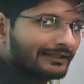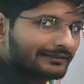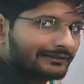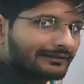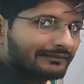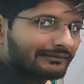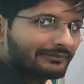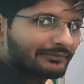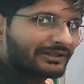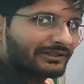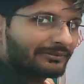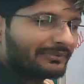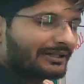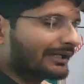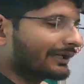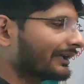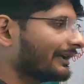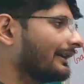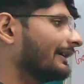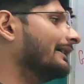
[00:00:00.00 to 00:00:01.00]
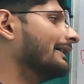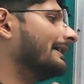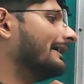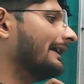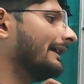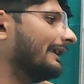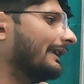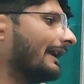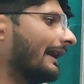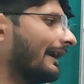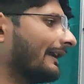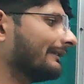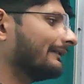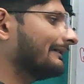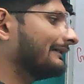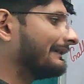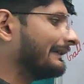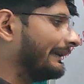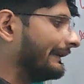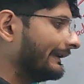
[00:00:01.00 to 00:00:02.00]
इतना समझ में आ गया ये
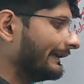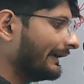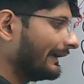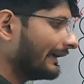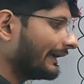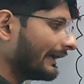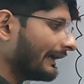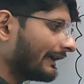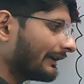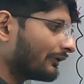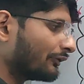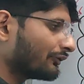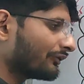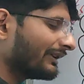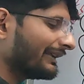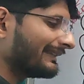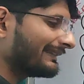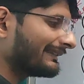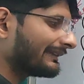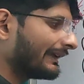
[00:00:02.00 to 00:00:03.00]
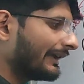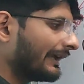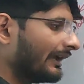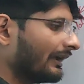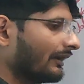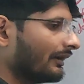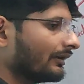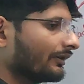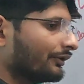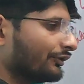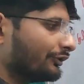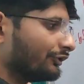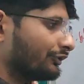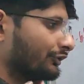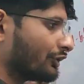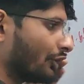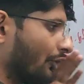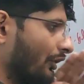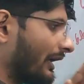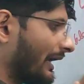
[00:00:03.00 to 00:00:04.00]
लार्ज इसलिए है क्योंकि इसके
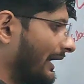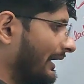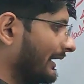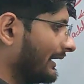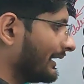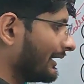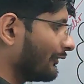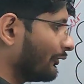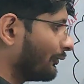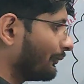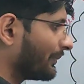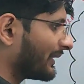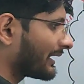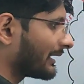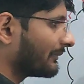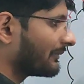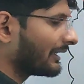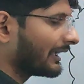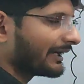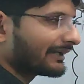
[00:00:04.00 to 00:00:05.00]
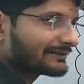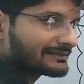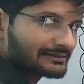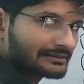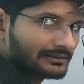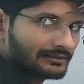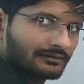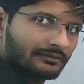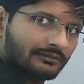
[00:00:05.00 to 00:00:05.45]
चौड़ाई के ऊपर हम लार्ज